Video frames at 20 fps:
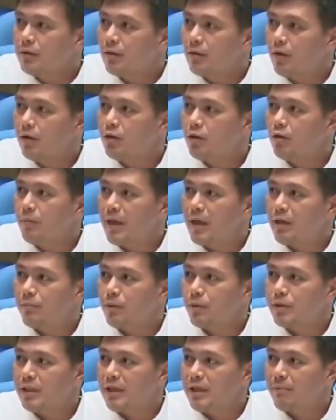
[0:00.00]
Although meron
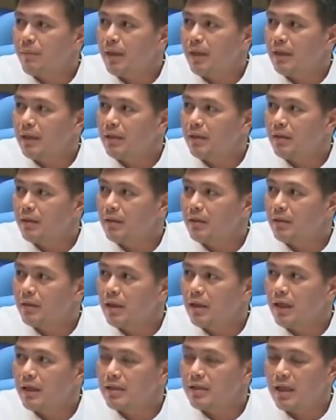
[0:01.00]
po sinamit,
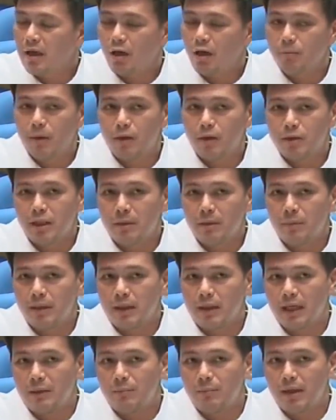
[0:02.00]
ilagay sa record, meron
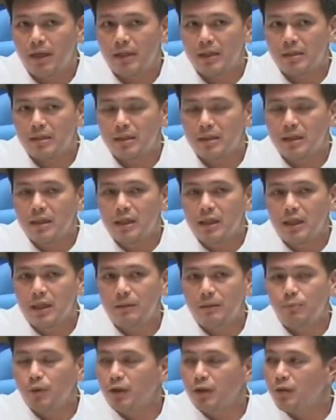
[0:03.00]
sinamit ng ABS,
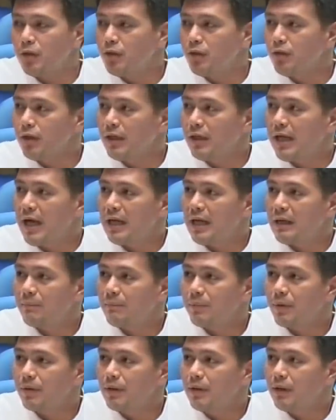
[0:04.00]
hindi po ito yung
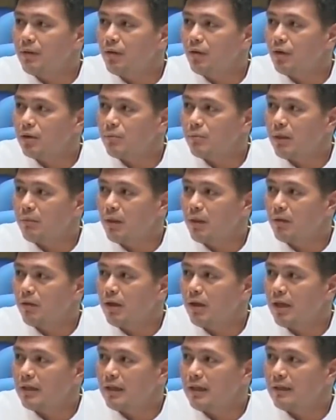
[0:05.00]
hinahanap po ni Congressman
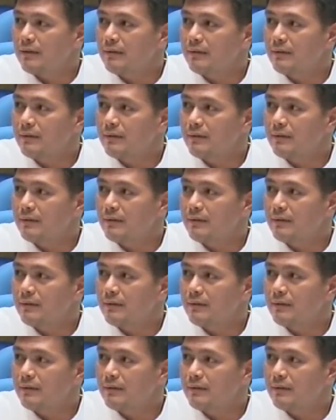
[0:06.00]
Marcoleta.